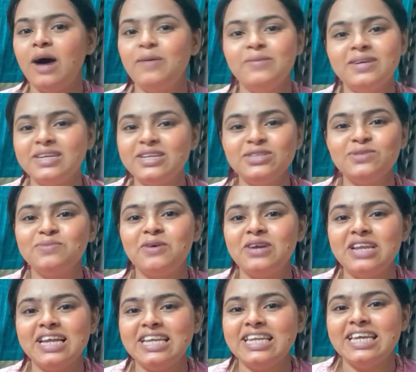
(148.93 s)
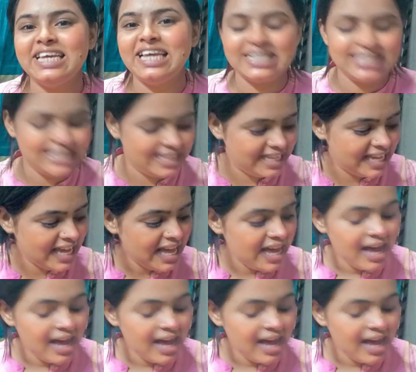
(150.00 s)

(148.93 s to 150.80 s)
আমার কিছু বলার নেই অ্যাকচুয়ালি